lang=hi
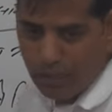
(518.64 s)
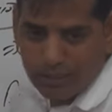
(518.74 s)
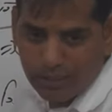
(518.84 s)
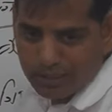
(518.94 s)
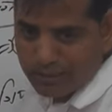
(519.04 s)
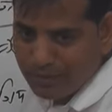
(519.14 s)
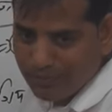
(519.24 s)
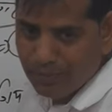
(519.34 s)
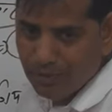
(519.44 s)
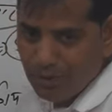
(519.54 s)
करते हैं
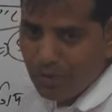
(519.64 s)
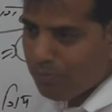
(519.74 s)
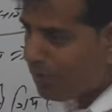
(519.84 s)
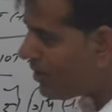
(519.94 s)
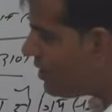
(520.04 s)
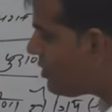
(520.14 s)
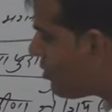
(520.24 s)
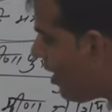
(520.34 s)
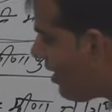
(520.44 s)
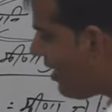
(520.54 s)
पंडित
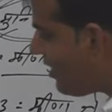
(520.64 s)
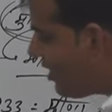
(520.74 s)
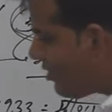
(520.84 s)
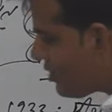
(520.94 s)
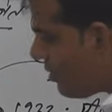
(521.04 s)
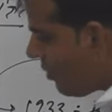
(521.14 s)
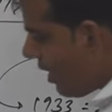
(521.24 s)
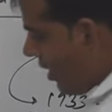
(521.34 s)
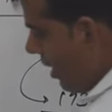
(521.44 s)
जवाहरलाल नेहरू से मुलाकात